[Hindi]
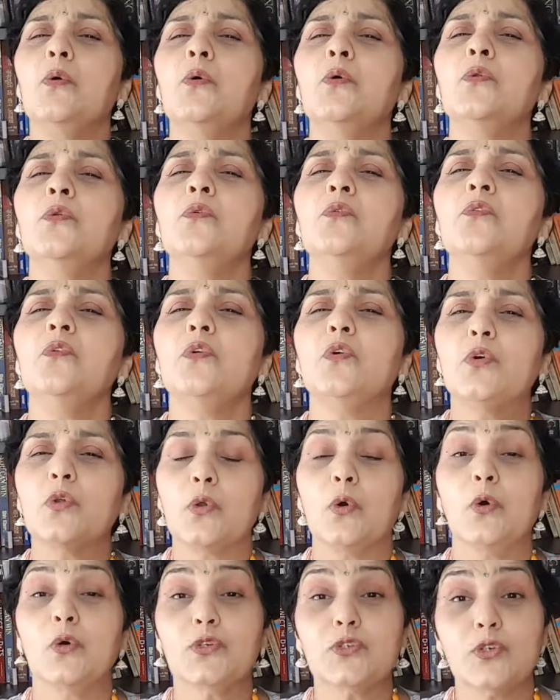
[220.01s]
उन
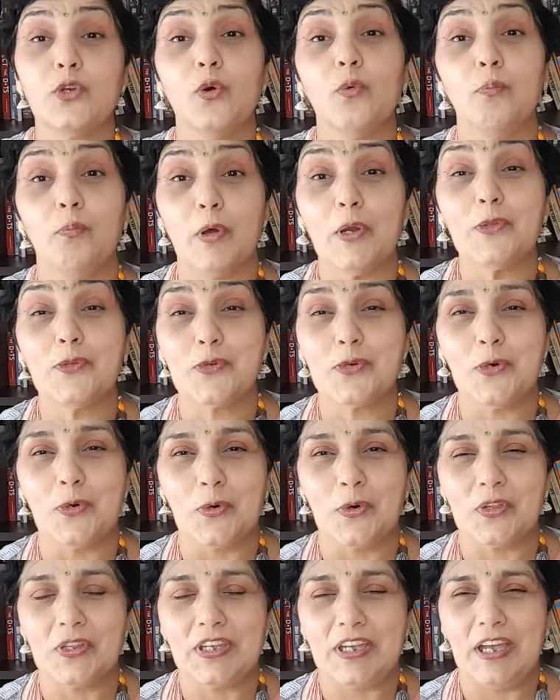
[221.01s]
क्रोस के ऊपर
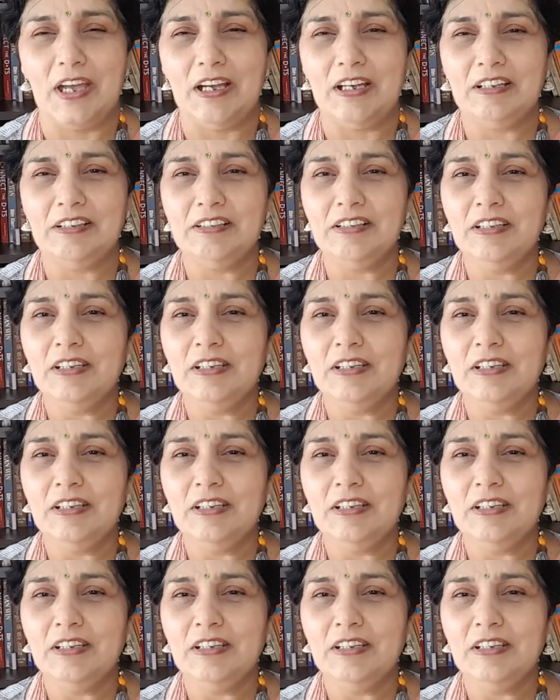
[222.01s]
छोड़ दिया